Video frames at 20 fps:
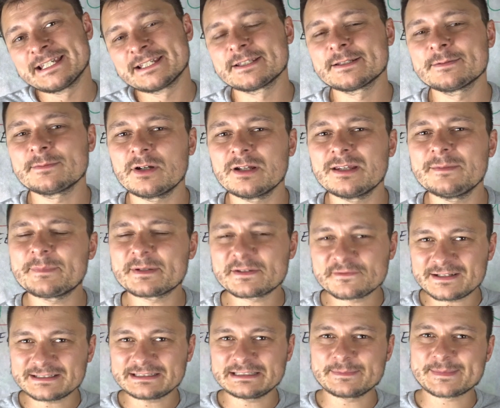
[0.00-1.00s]
No moim
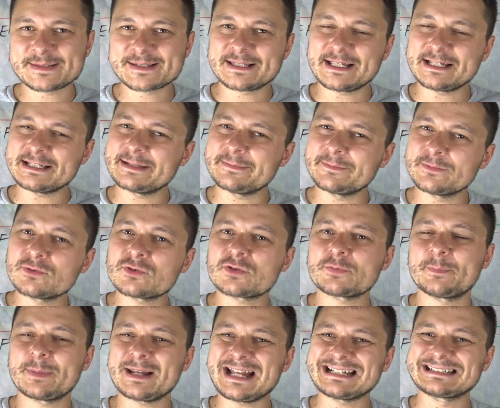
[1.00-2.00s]
prywatnym zdaniem już
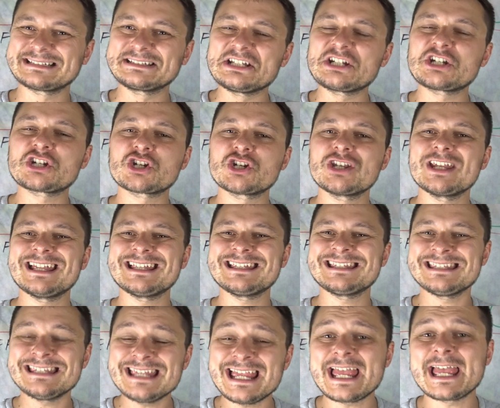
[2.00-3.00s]
praktycznie
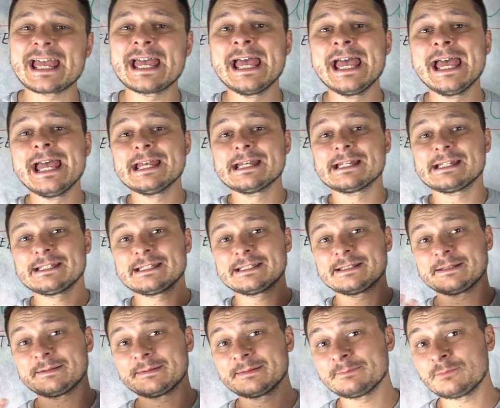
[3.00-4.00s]
nie.
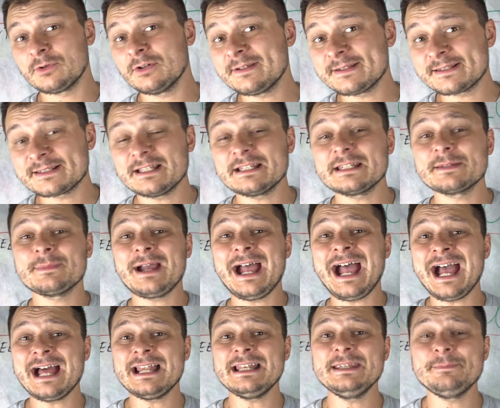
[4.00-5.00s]
E, moim zdaniem
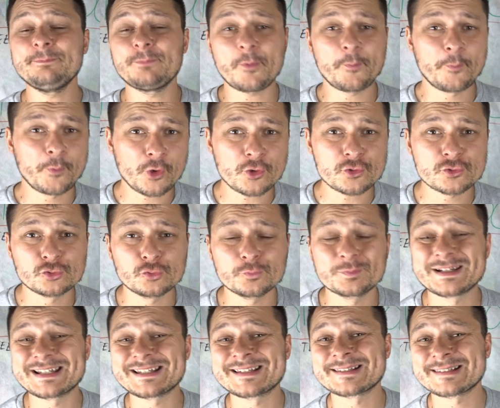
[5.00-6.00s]
Ali po prostu
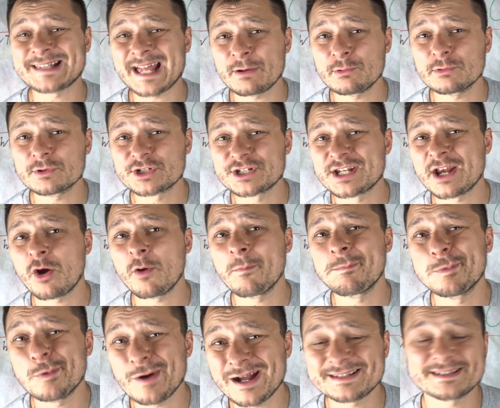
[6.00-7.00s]
przestało się
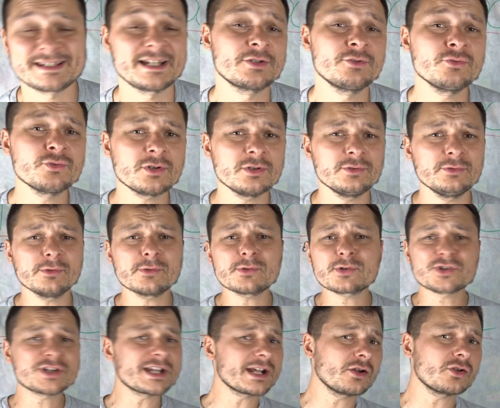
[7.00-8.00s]
opłacać. Już od
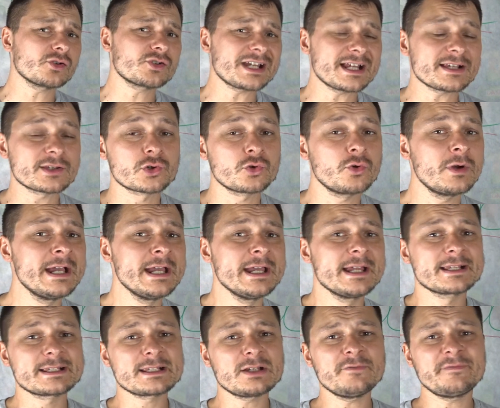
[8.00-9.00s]
dłuższego czasu
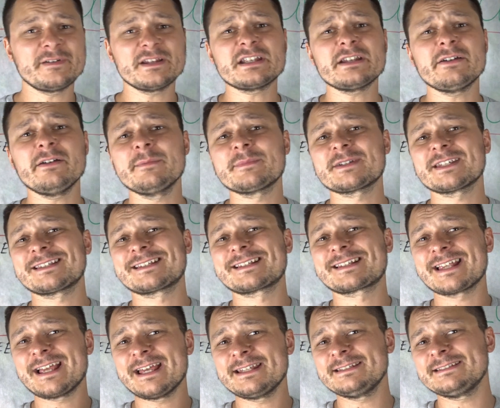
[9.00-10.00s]
zauważałem, że
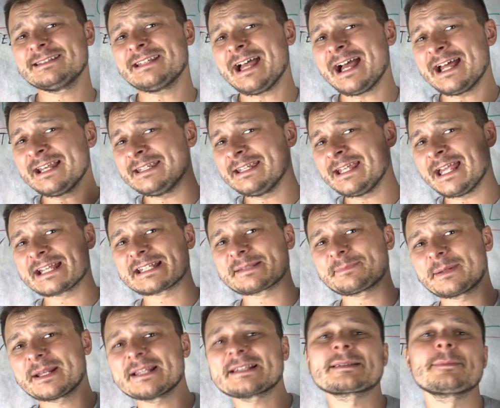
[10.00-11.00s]
ceny na
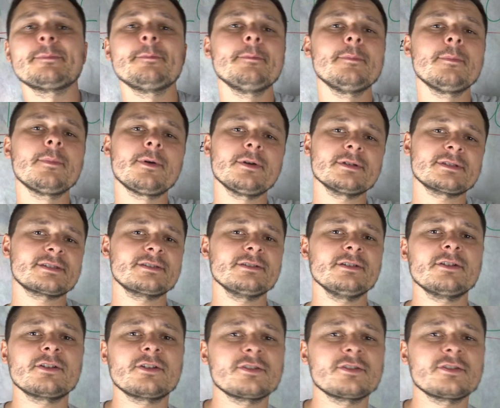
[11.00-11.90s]
AliExpress mocno